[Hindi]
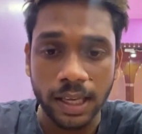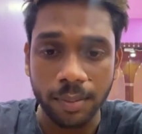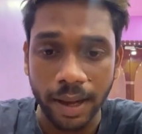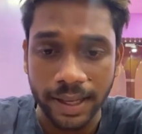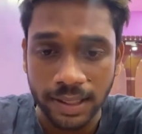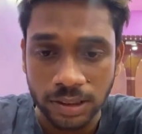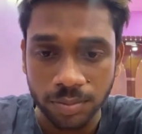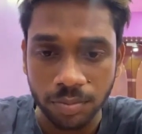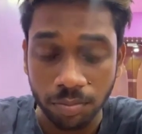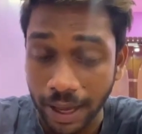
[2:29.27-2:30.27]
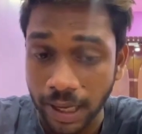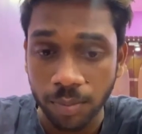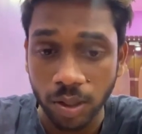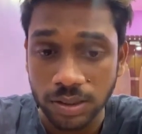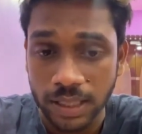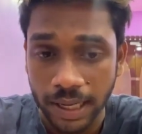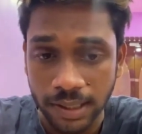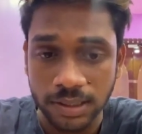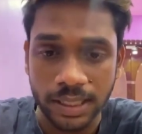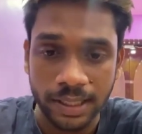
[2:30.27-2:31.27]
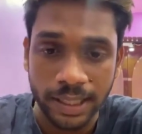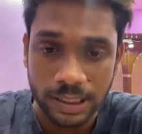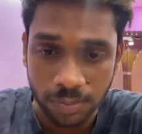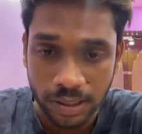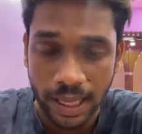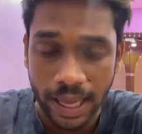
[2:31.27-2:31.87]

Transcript: कि बाइकर बाइकर बॉयज जाहिर चैनल हैज़ बिन